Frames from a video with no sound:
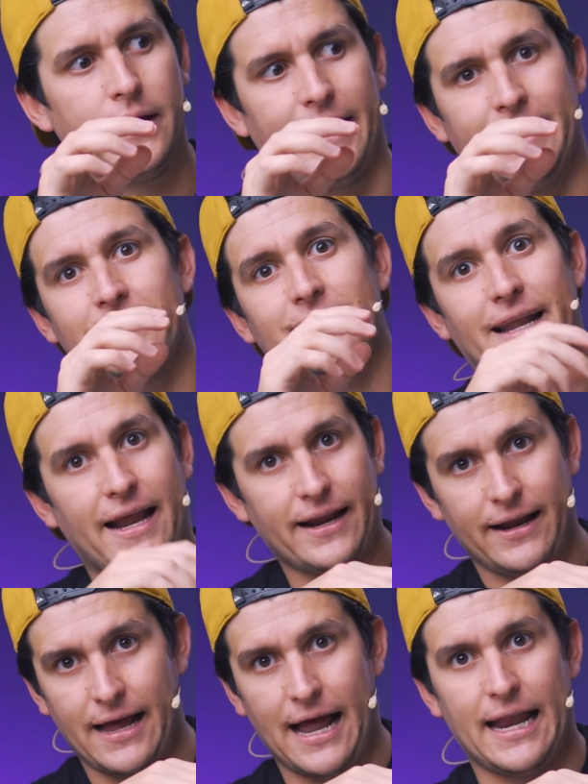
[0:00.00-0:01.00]

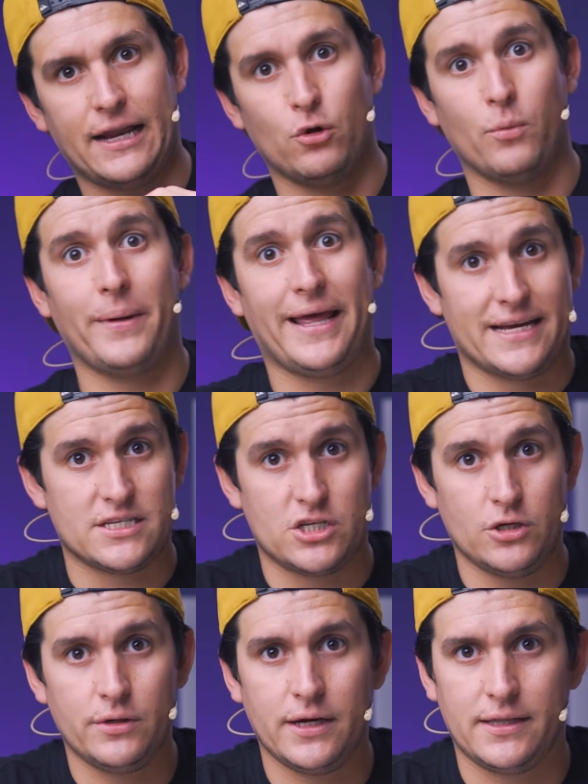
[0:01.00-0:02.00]
entrar a la
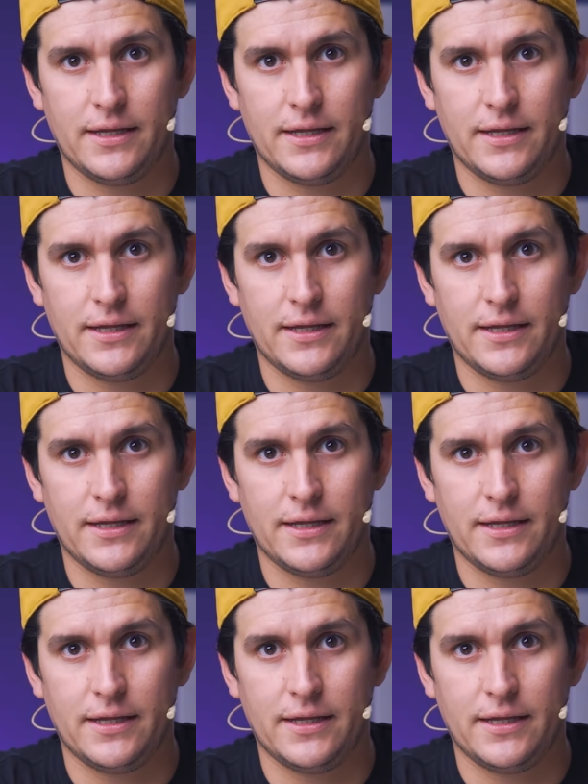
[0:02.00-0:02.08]
numeración que